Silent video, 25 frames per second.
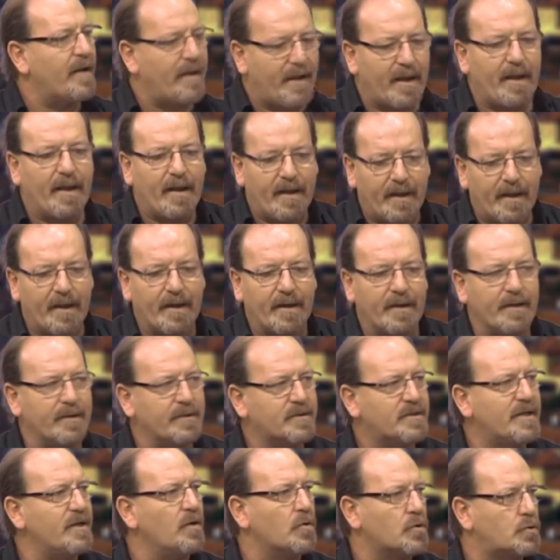Eh, eh,
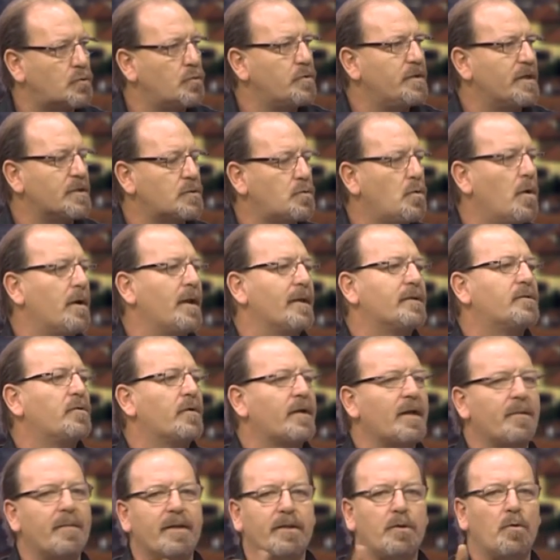sì, lo studia a scuola, il teorema